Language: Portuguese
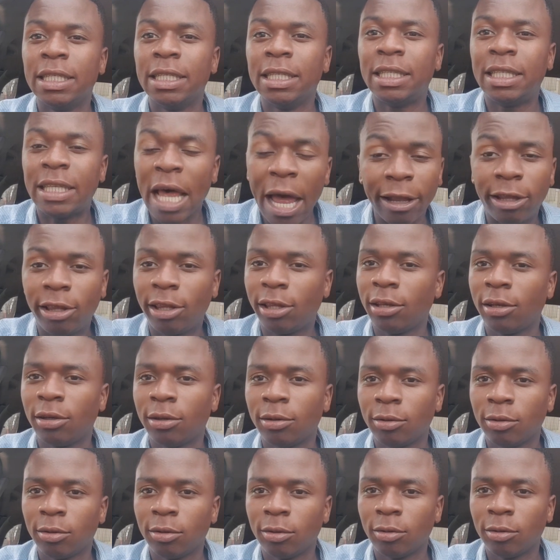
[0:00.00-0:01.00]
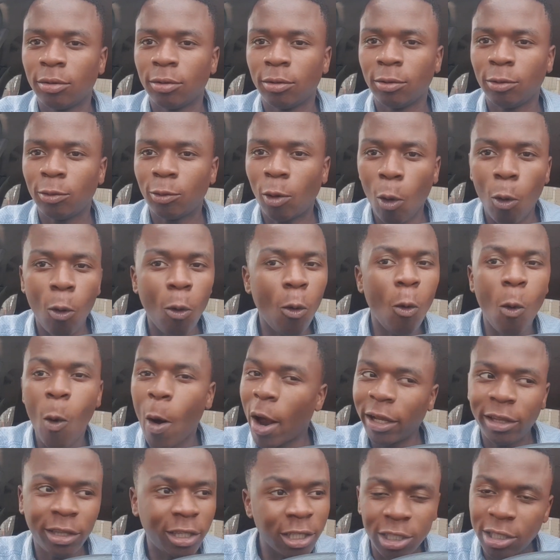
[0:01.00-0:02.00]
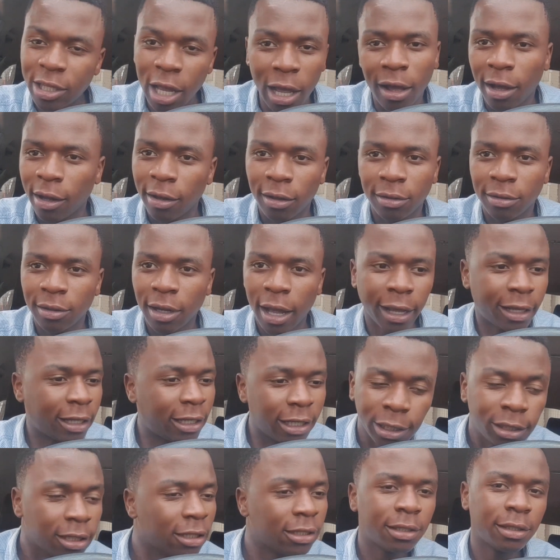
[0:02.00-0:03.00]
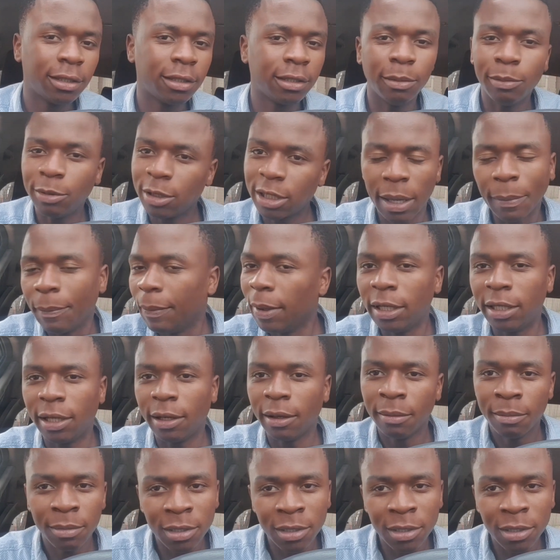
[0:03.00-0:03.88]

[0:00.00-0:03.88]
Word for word: 7 com um artista aqui de Moçambique.